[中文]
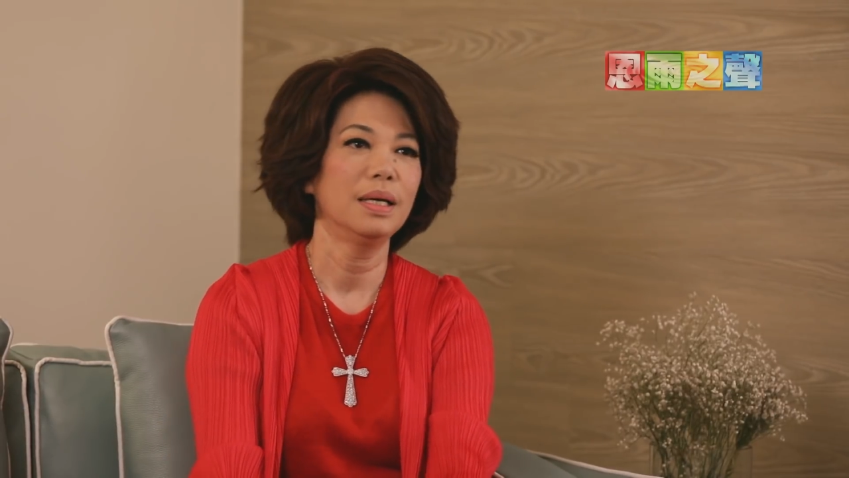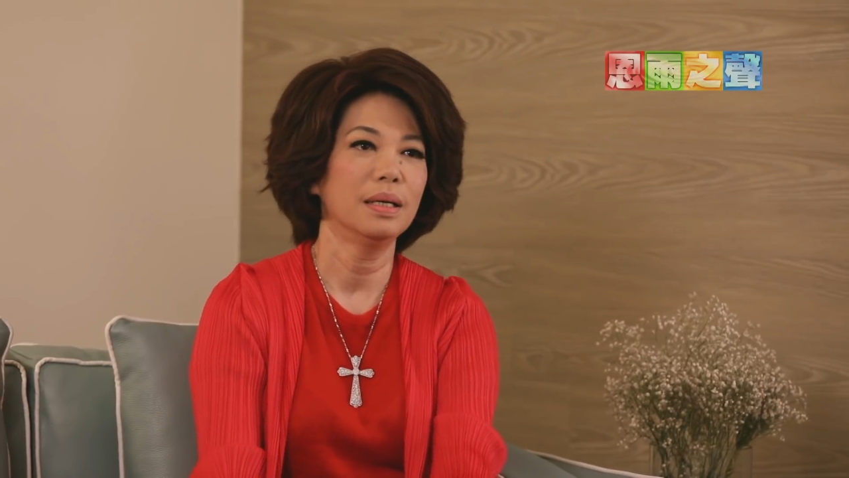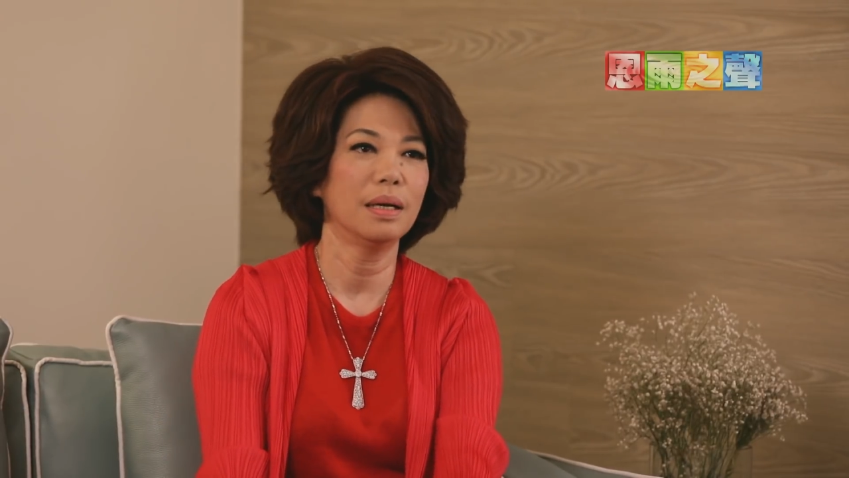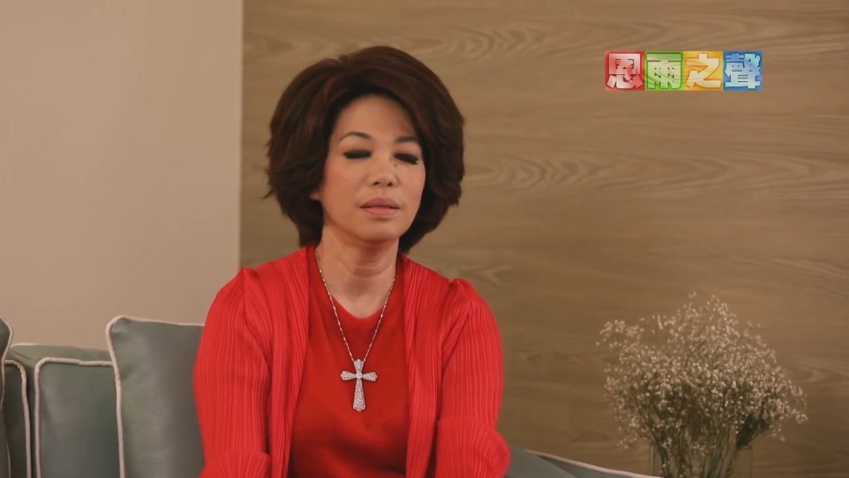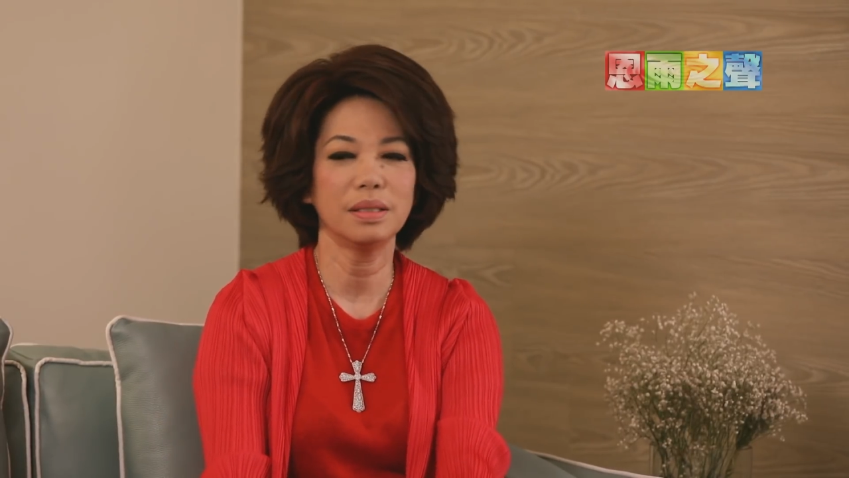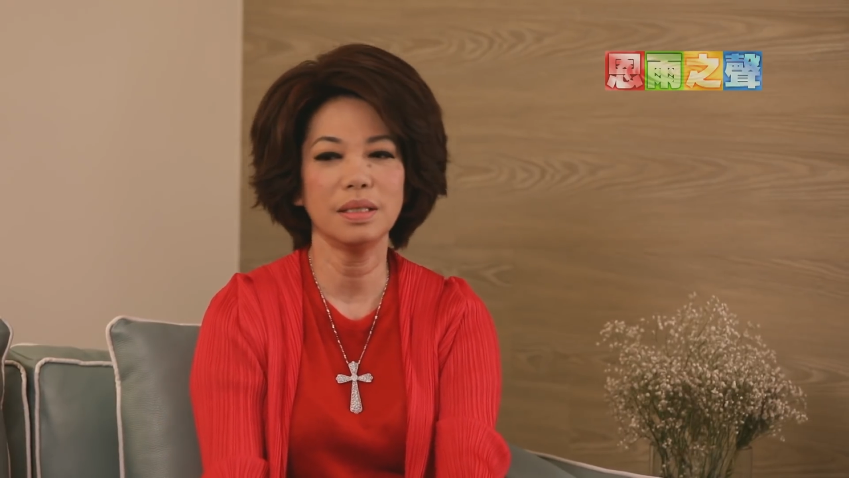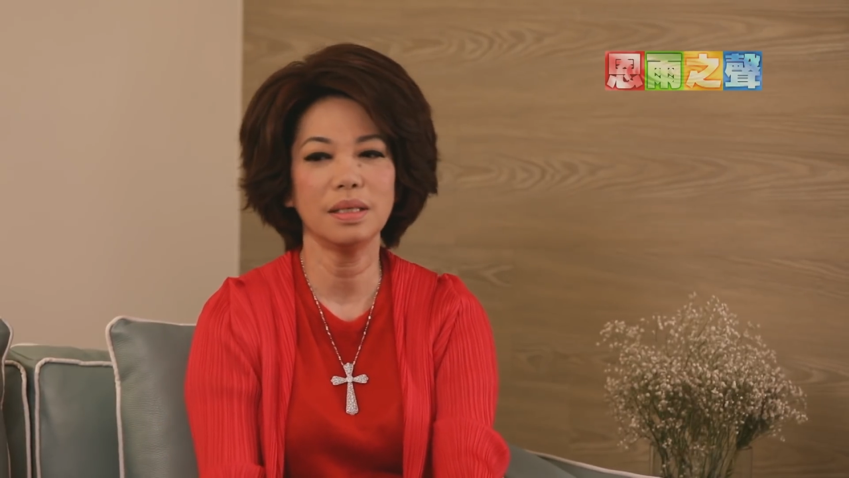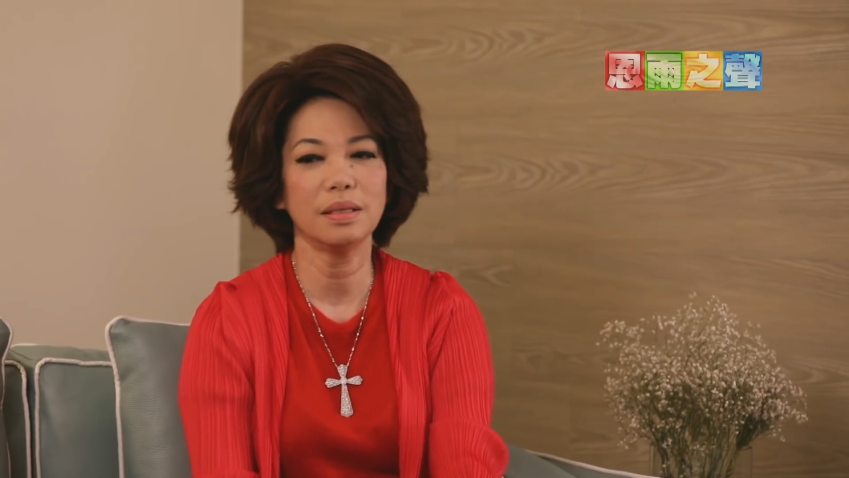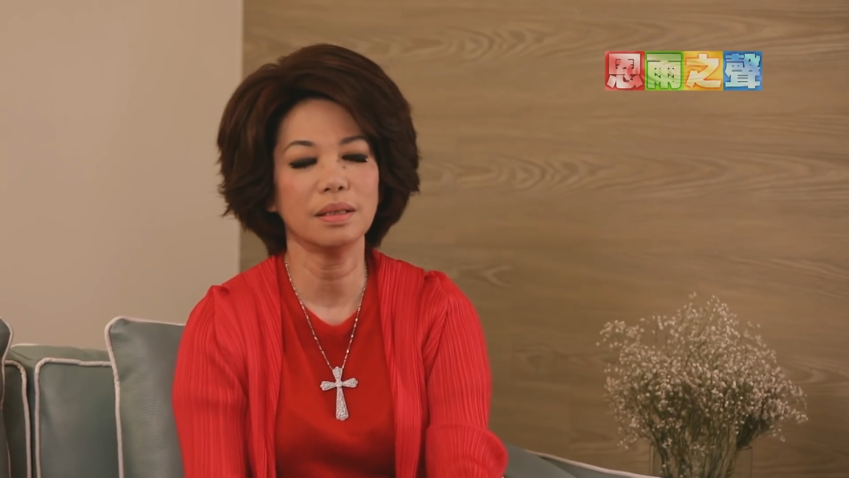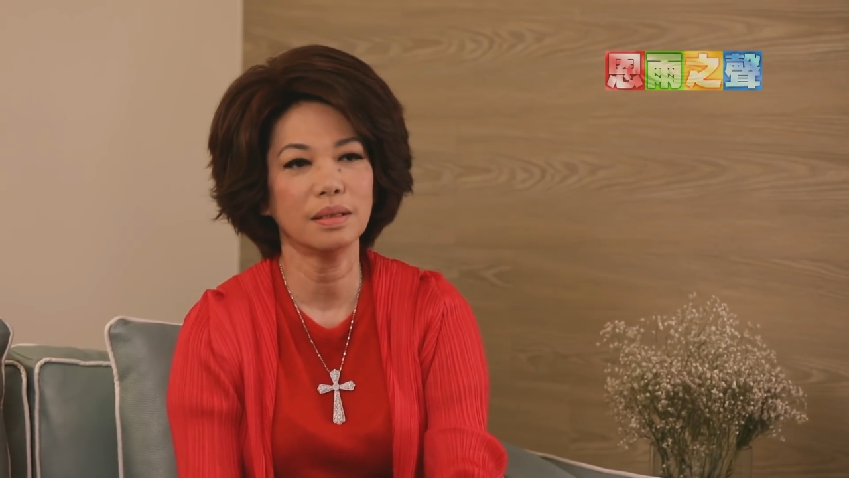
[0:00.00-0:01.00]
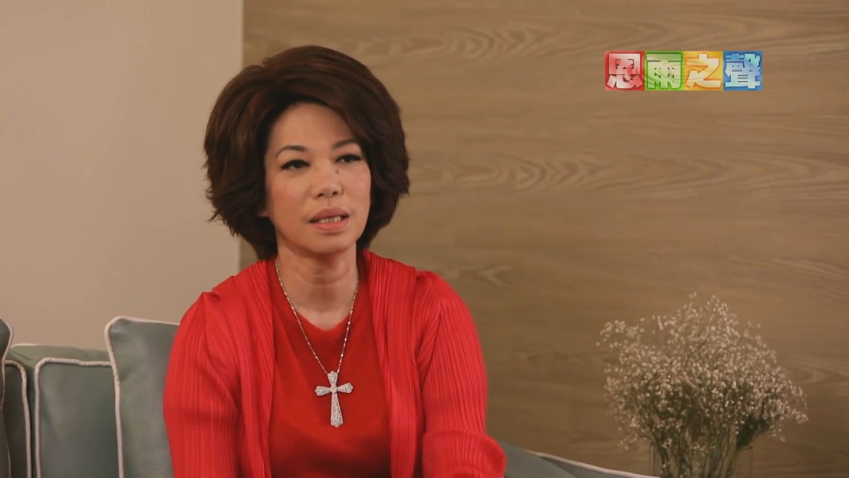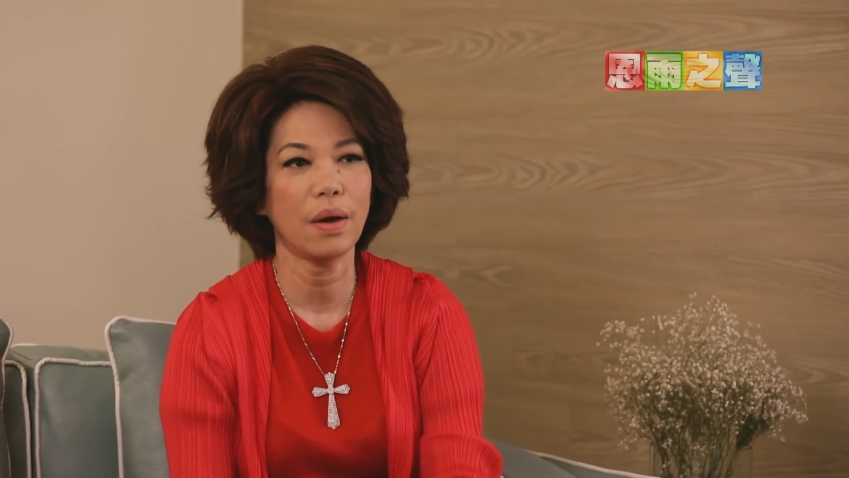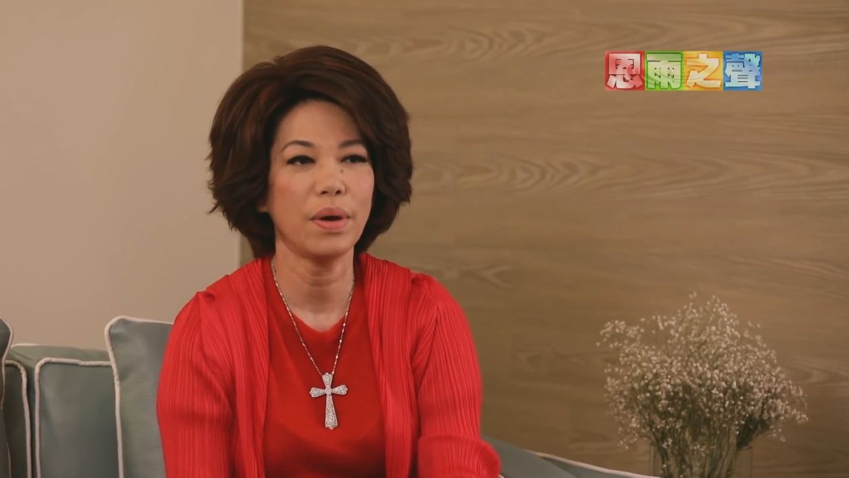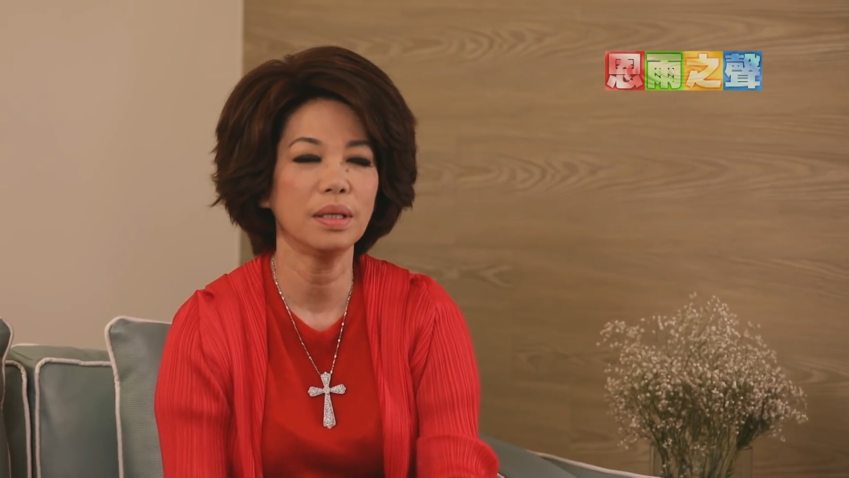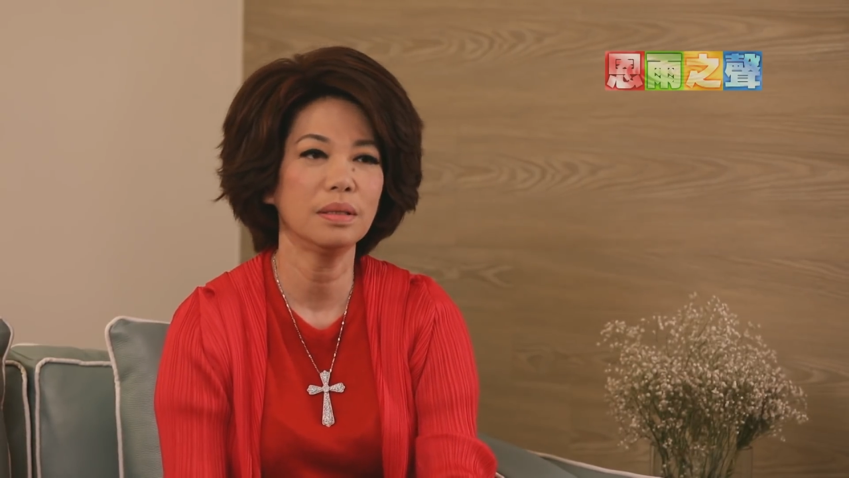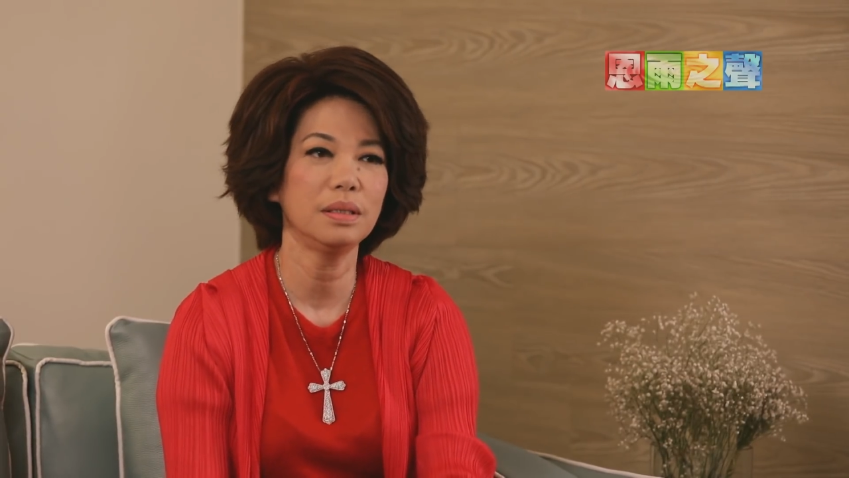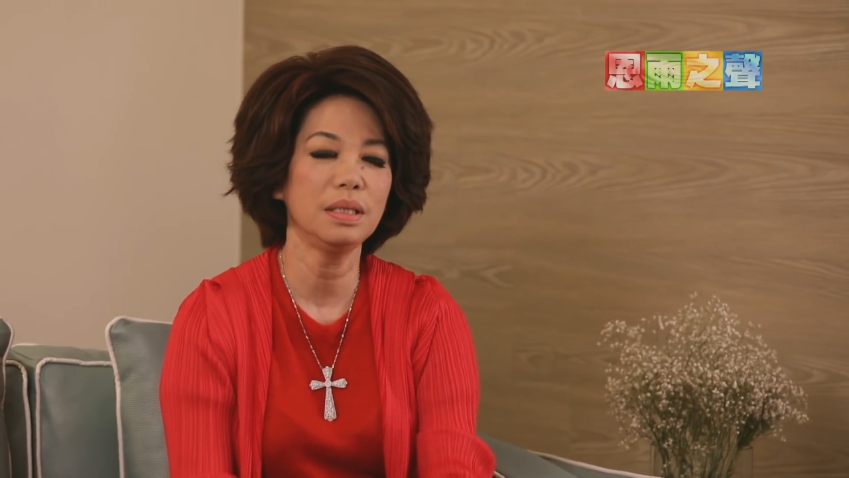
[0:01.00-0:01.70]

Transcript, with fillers: 然后现在那个台湾的